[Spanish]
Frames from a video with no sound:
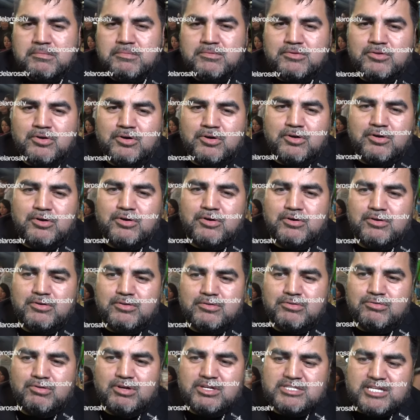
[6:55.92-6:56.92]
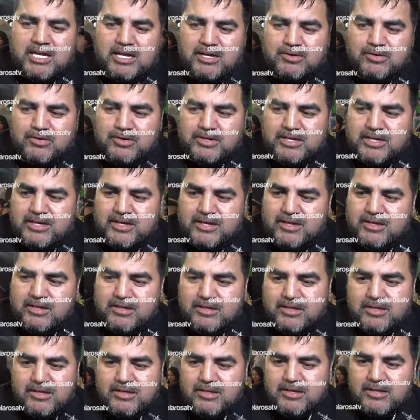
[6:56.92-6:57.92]
no, no es algo que,
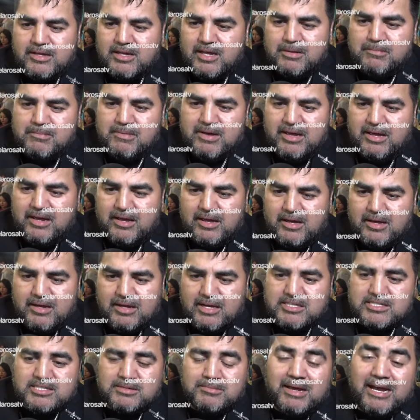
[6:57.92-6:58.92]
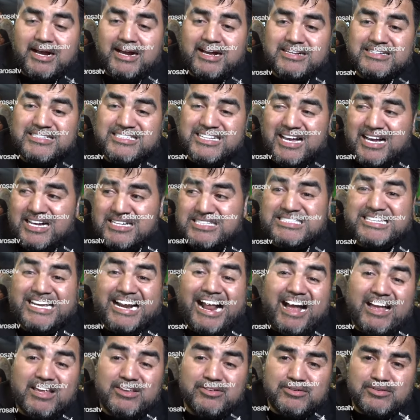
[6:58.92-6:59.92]
me, se me haga
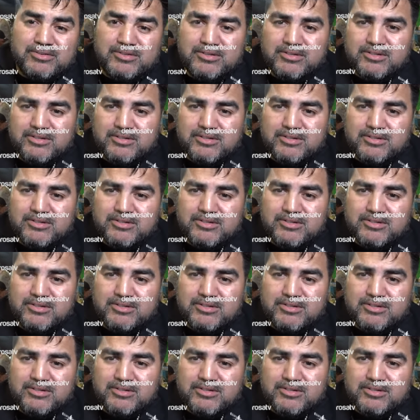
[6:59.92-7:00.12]
extraño,